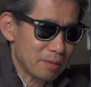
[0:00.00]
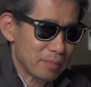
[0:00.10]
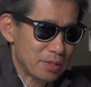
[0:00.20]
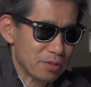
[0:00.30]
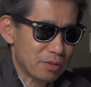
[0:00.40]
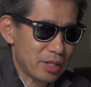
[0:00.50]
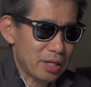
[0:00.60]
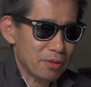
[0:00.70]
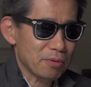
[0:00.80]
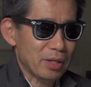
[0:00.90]
今
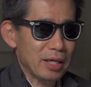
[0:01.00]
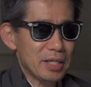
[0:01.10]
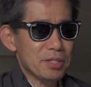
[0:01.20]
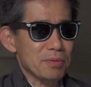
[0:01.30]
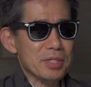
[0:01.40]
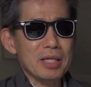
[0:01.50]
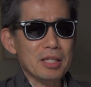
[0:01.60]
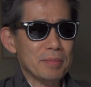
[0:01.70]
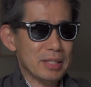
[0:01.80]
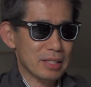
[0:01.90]
10.4.8を使っ
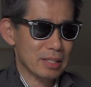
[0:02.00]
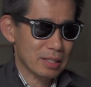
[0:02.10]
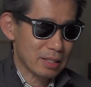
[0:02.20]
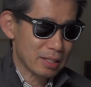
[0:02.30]
てます。